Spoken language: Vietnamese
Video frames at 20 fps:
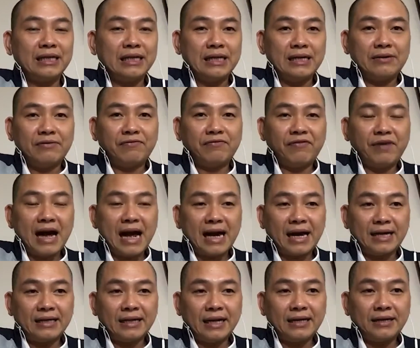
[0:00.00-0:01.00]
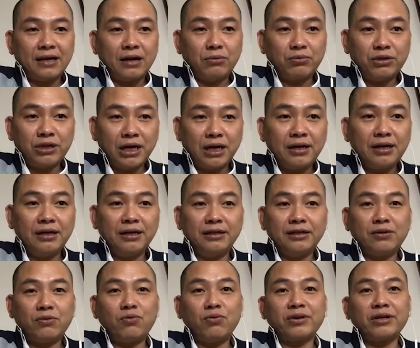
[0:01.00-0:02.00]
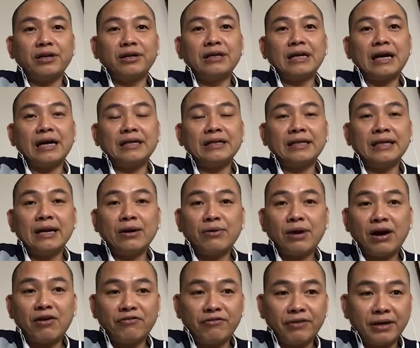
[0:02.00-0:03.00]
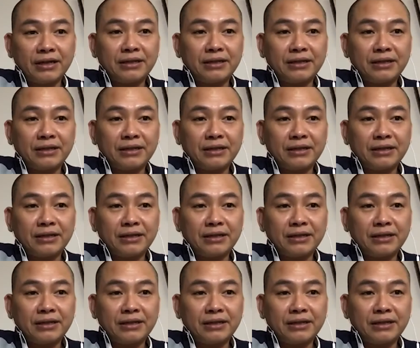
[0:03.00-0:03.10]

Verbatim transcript: Và cái thành công chân lý trong cuộc đời này theo đạo Phật